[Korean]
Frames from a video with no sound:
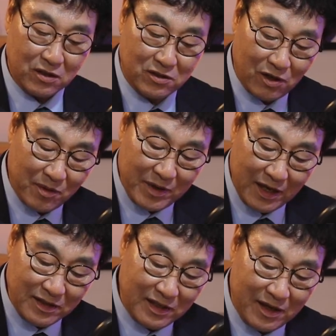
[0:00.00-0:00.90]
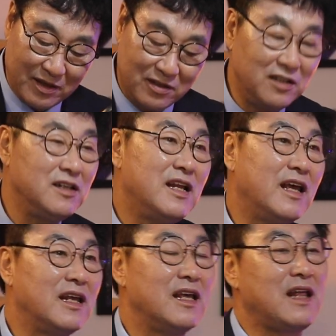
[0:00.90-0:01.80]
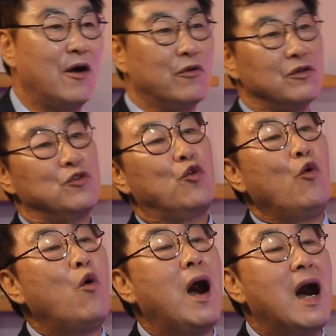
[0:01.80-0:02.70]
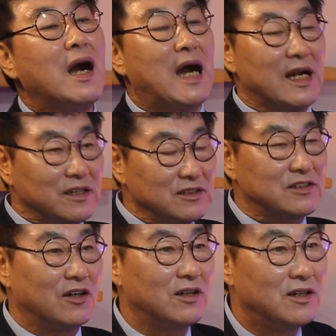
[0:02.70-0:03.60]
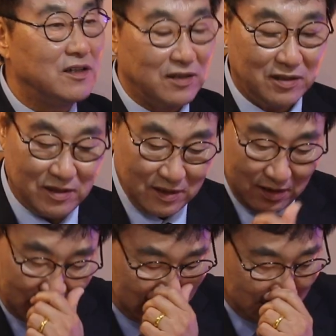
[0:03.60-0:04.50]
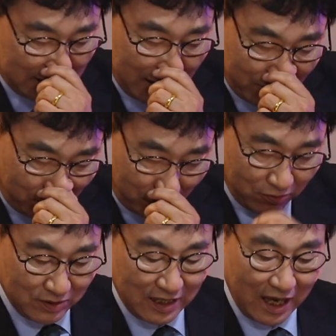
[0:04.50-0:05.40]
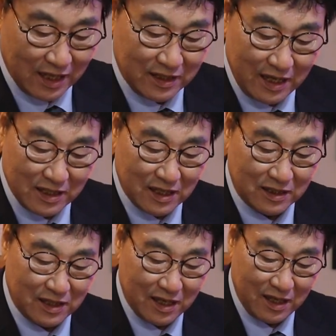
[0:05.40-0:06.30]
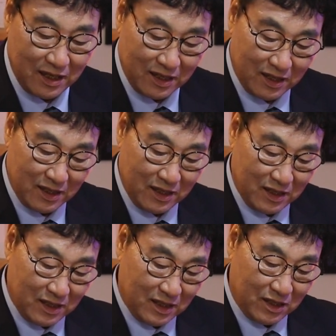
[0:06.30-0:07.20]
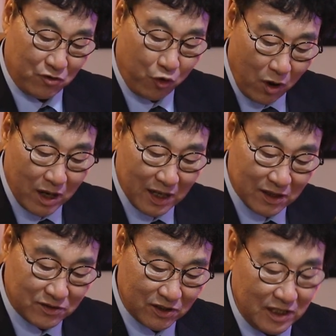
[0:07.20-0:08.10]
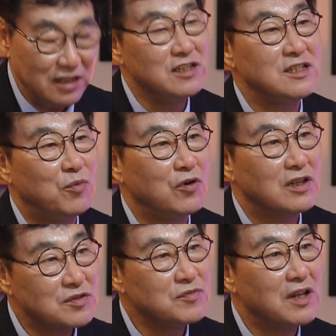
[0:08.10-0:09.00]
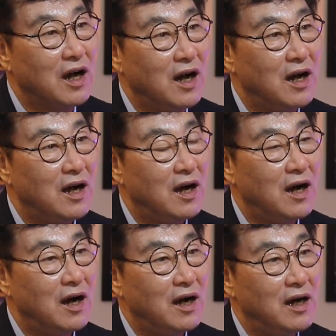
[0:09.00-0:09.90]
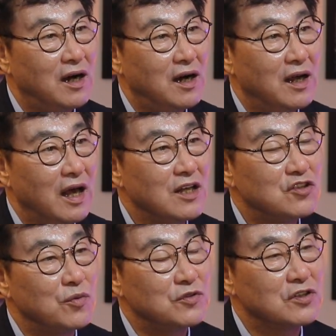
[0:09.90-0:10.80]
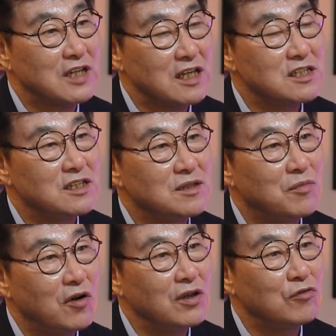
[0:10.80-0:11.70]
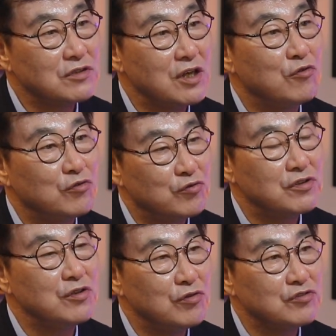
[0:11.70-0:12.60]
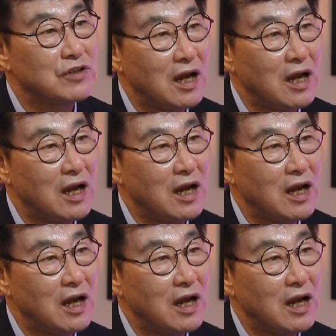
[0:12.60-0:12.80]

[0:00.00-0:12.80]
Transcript: 그러면 이제 늘 얘기에 나오는 교화 가능성. 글쎄요, 얘한테 얘들한테 교화 가능성이 있는지 모르겠습니다. 애초부터 자신을 먹이고 재우고 키워준